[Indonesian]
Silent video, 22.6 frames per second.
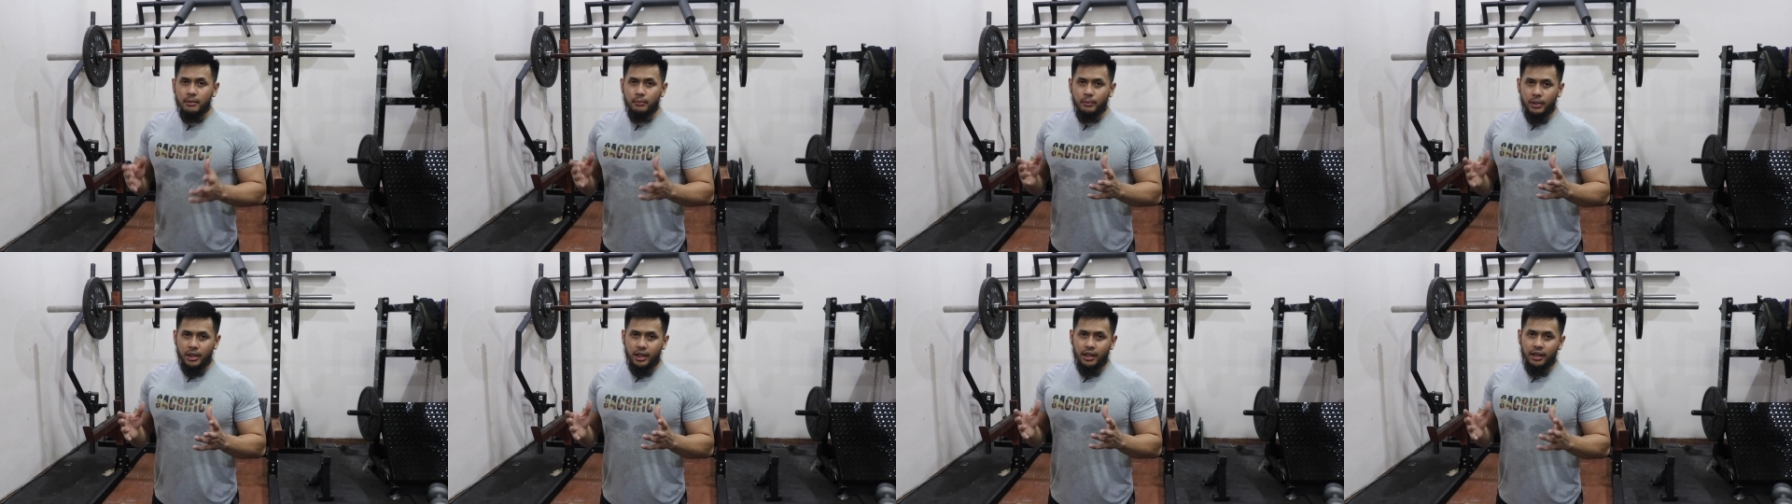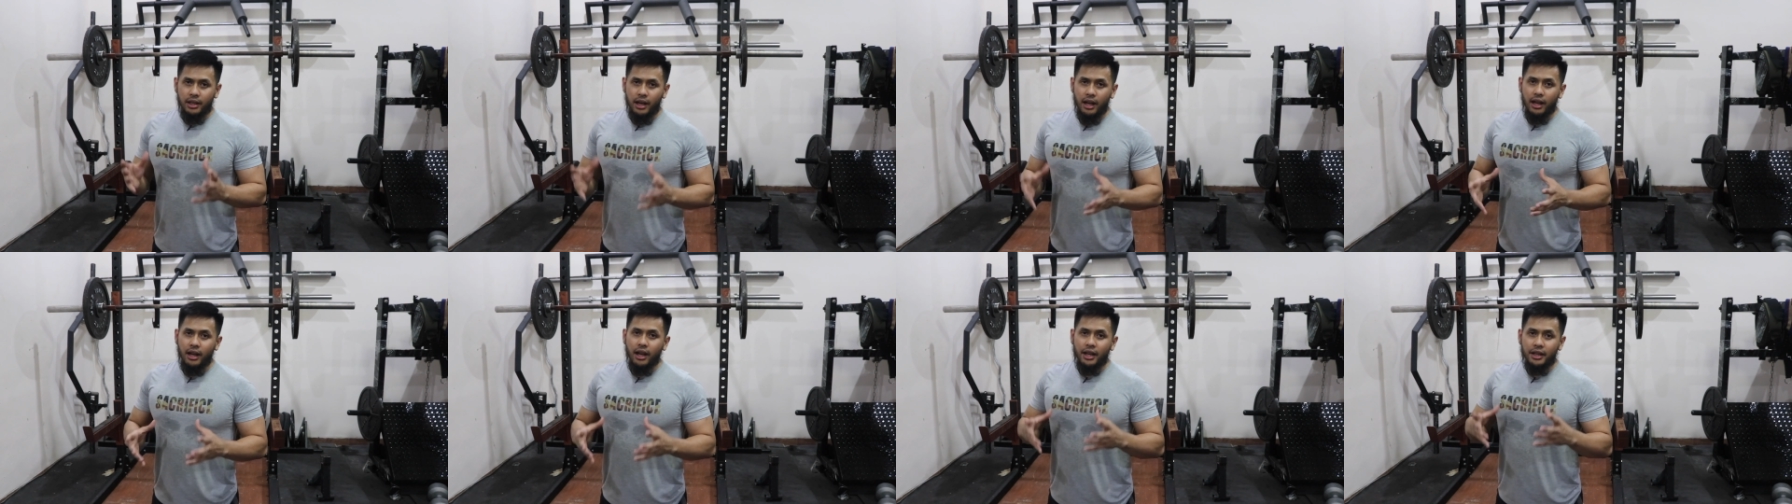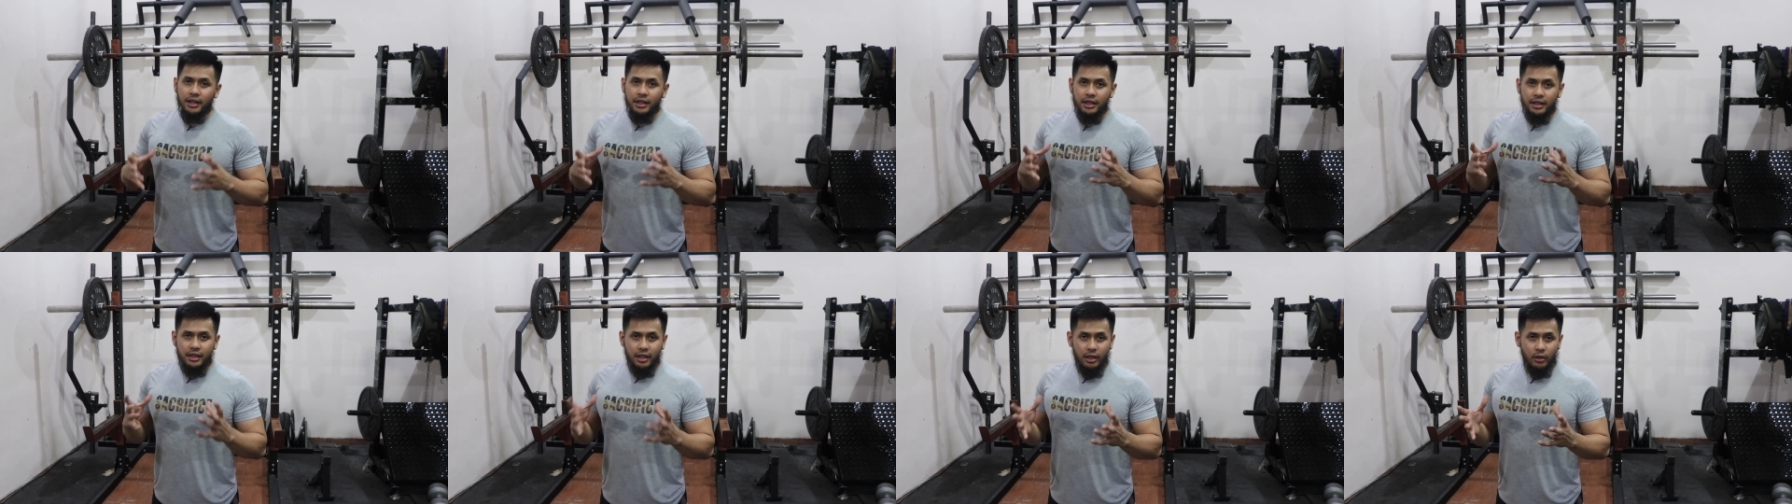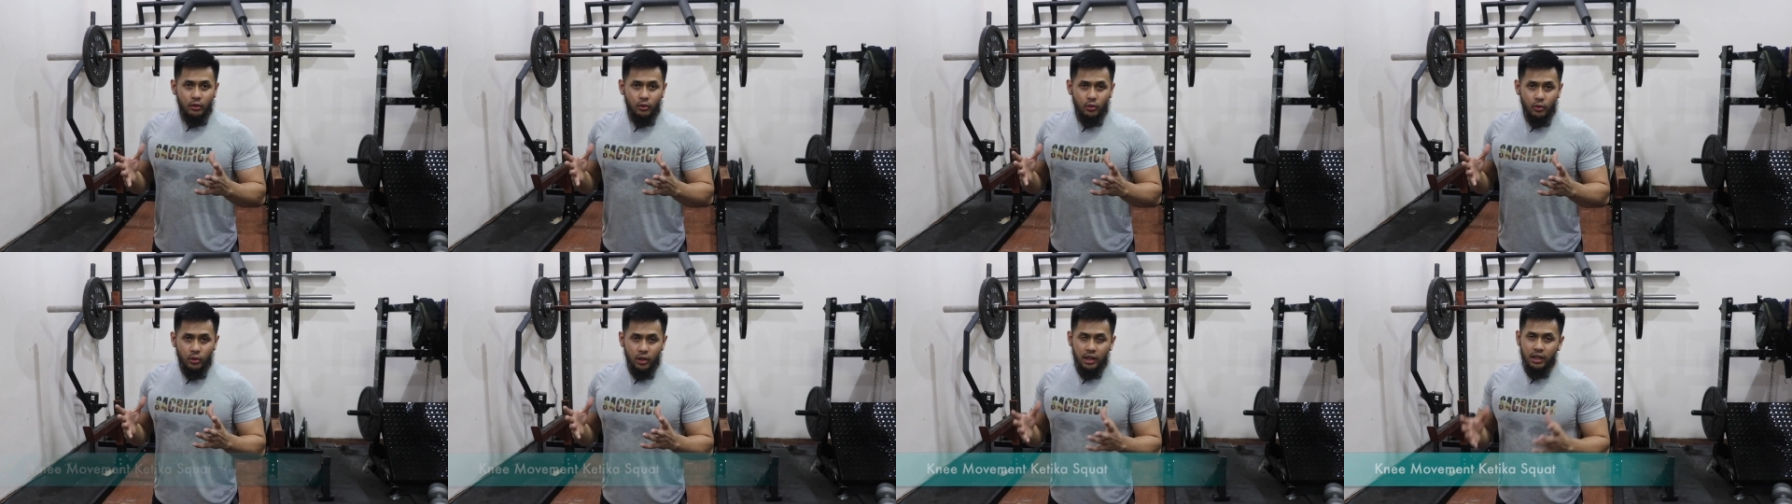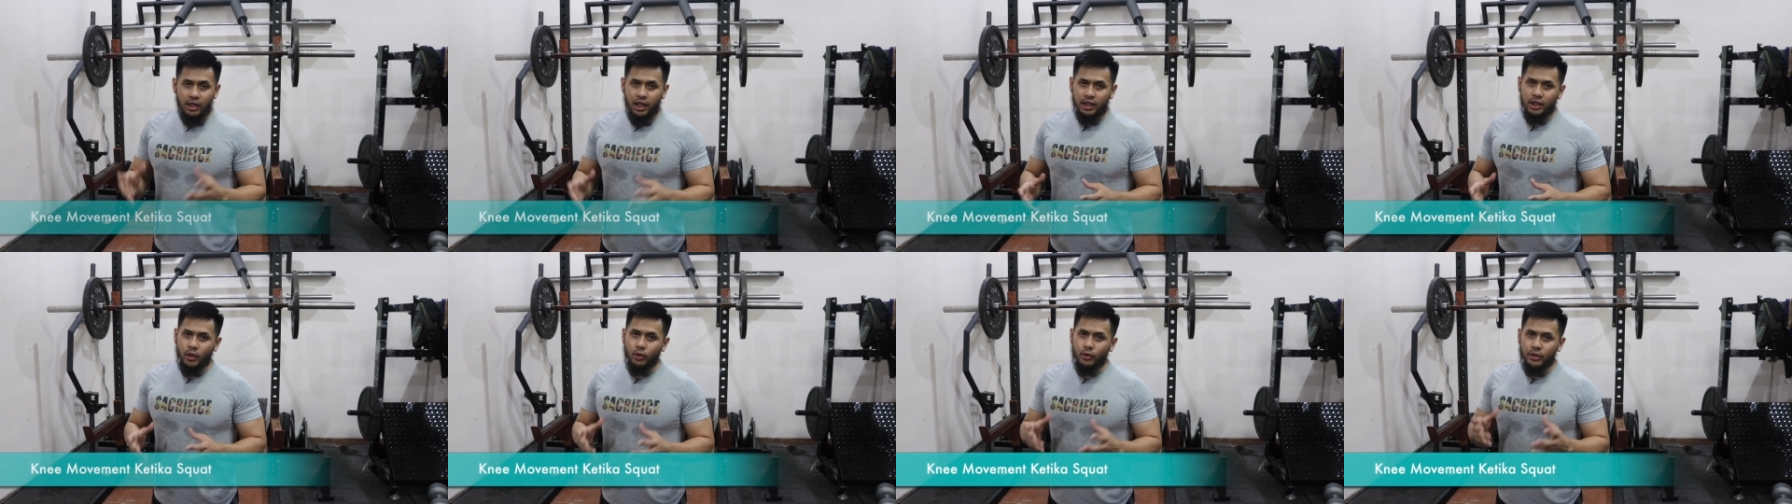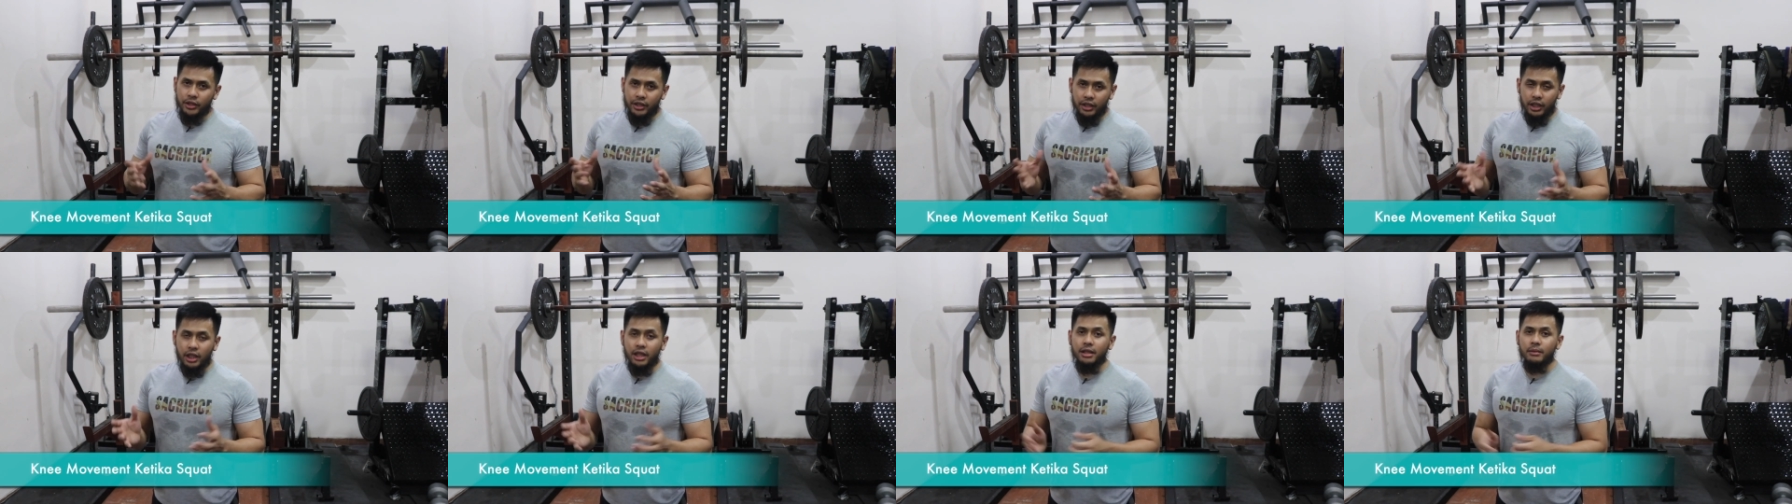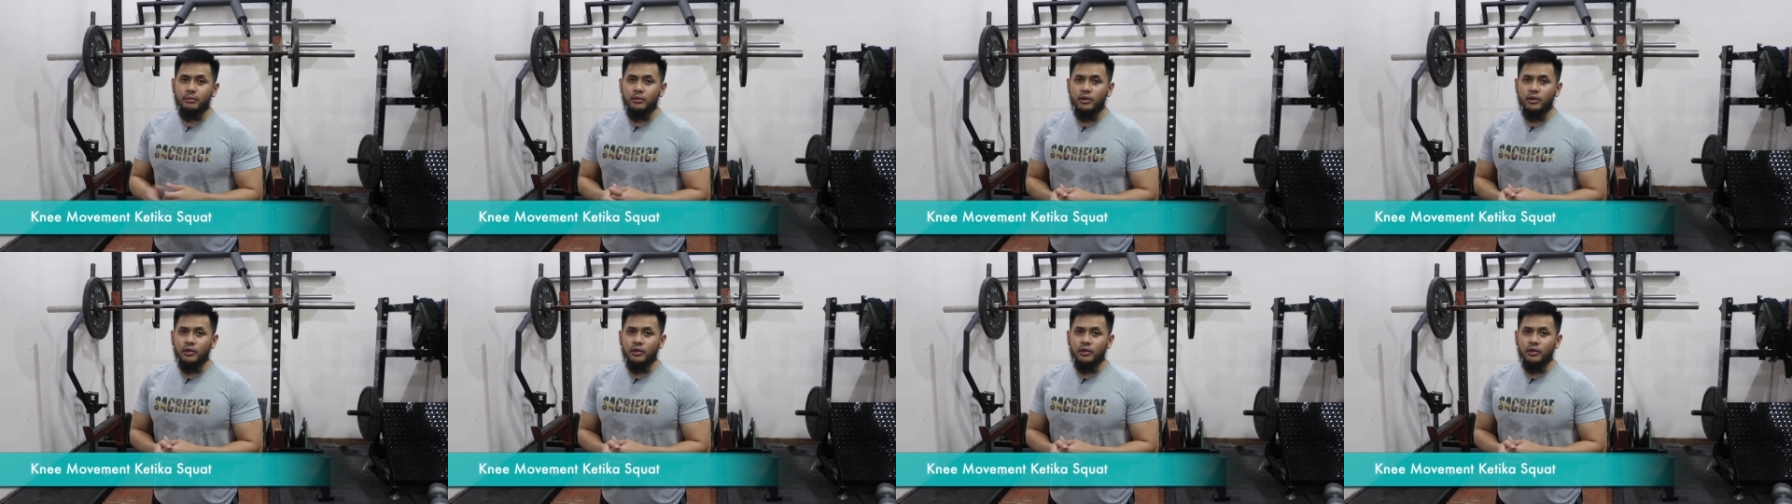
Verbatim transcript: pergerakan dengkul atau knee